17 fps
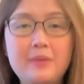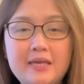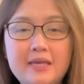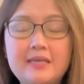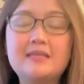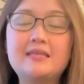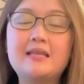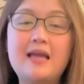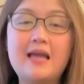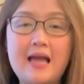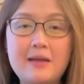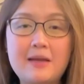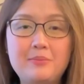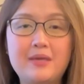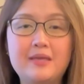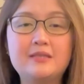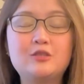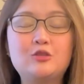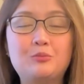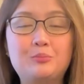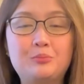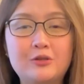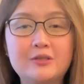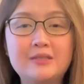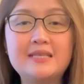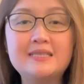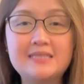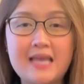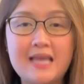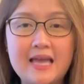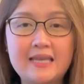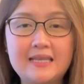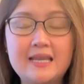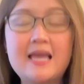make it a habit to put
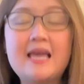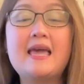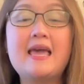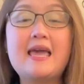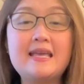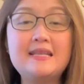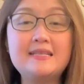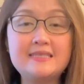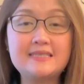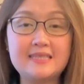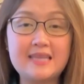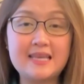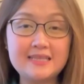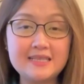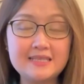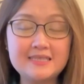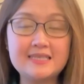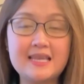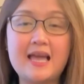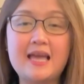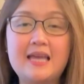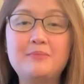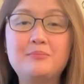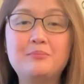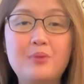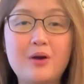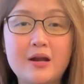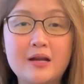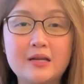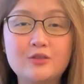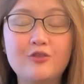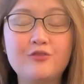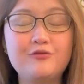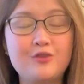aside and set aside
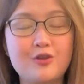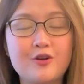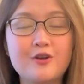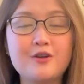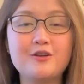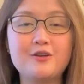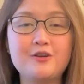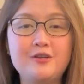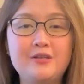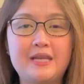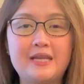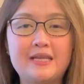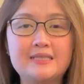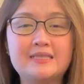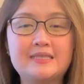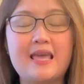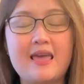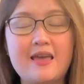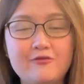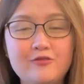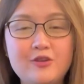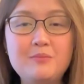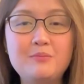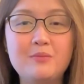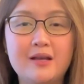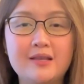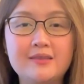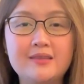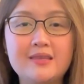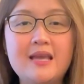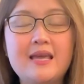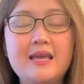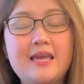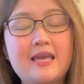part of your earnings every month
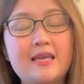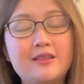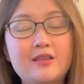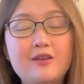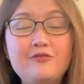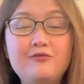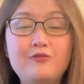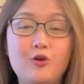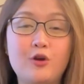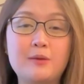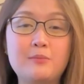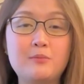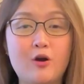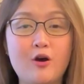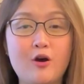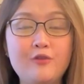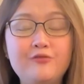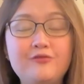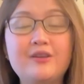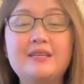in the form of